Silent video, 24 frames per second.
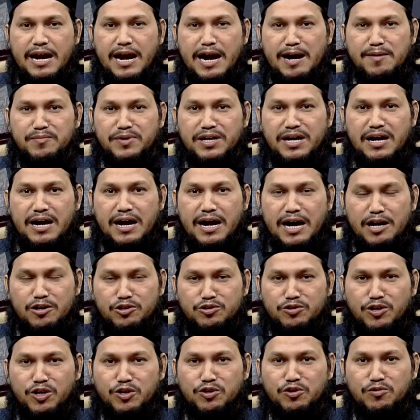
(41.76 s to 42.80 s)
আমরা
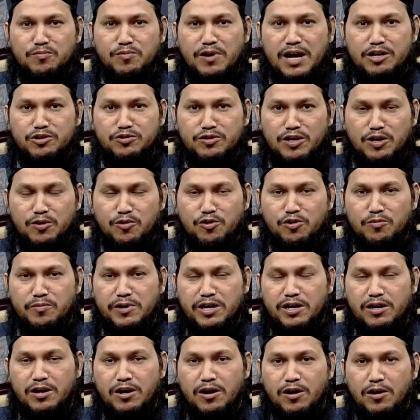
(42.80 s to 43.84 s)
আলোচনা শুনবো আলোচনা
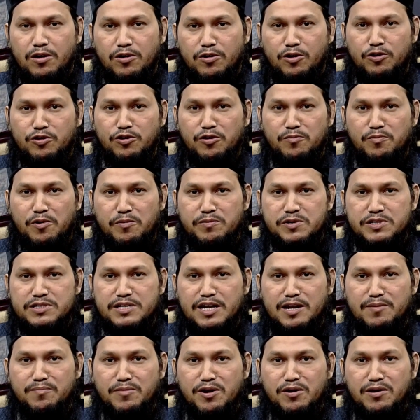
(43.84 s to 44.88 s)
করবেন ডক্টর
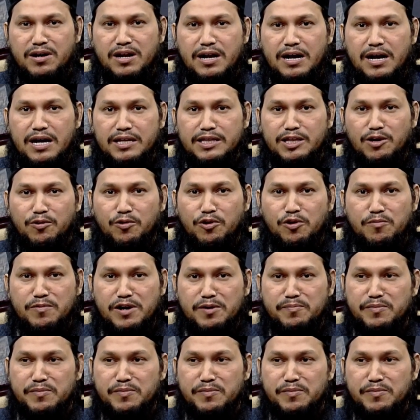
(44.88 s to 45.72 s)
প্রফেসর মরনা আতাউর রহমান